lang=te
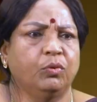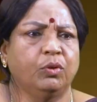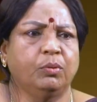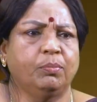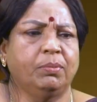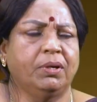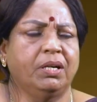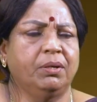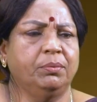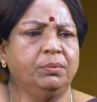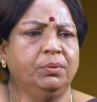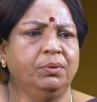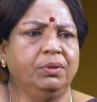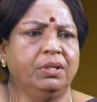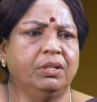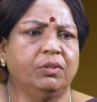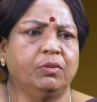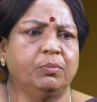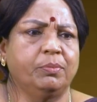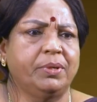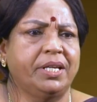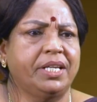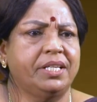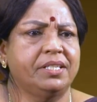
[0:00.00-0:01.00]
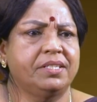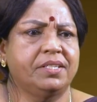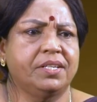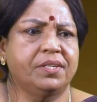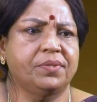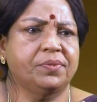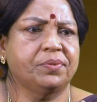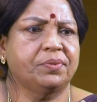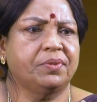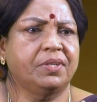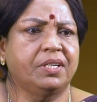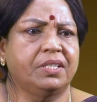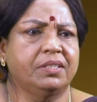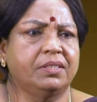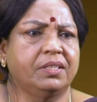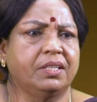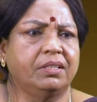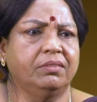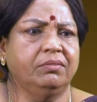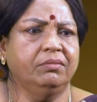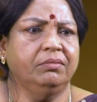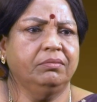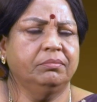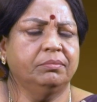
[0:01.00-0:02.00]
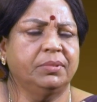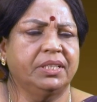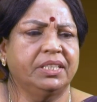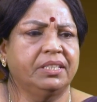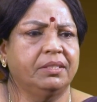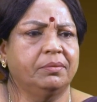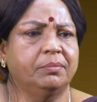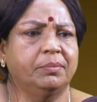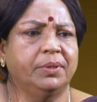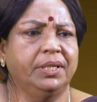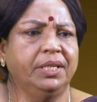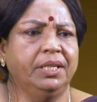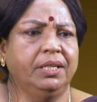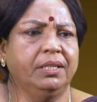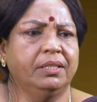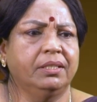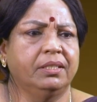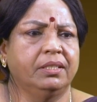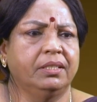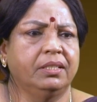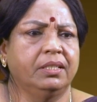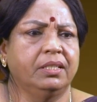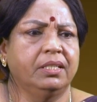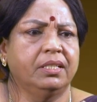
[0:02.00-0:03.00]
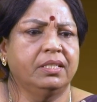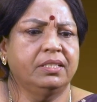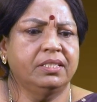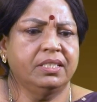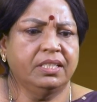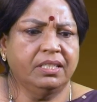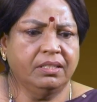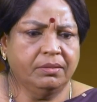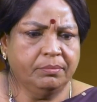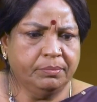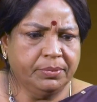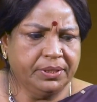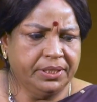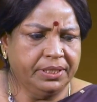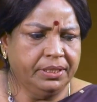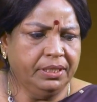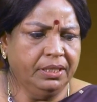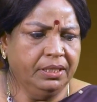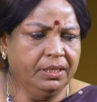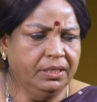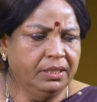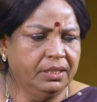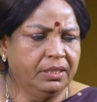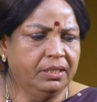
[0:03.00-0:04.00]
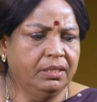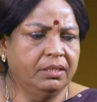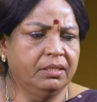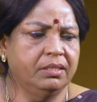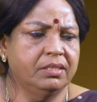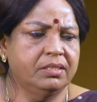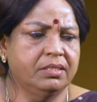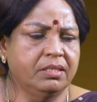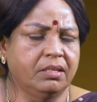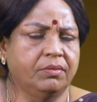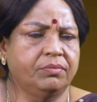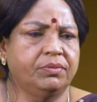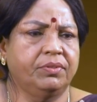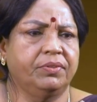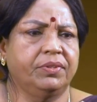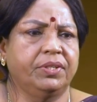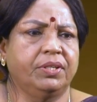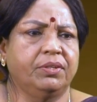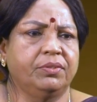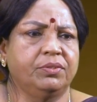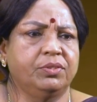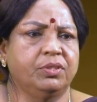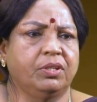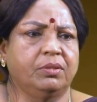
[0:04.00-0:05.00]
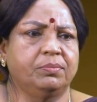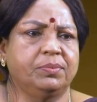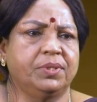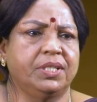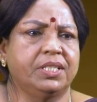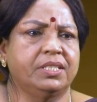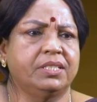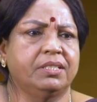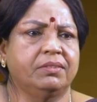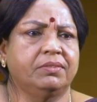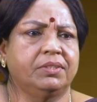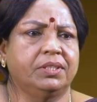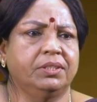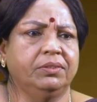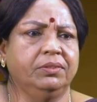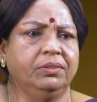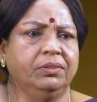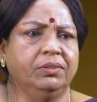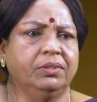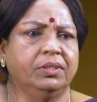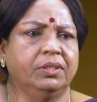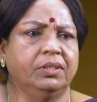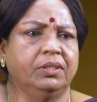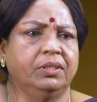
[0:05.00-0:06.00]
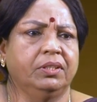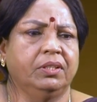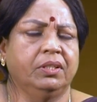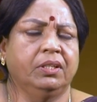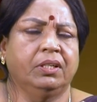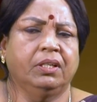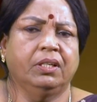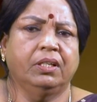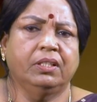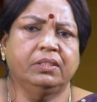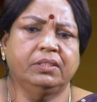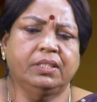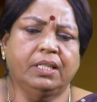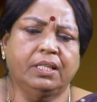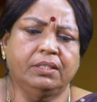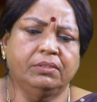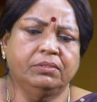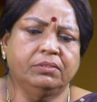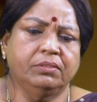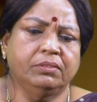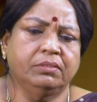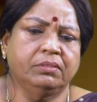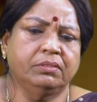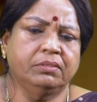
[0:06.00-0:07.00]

ఒక బాబు లవ్ మ్యారేజ్ చేసుకున్నాడు తను పెద్ద అబ్బాయి చిన్న అబ్బాయి సాఫ్ట్వేర్లో జాబ్ చేసేవాడు తను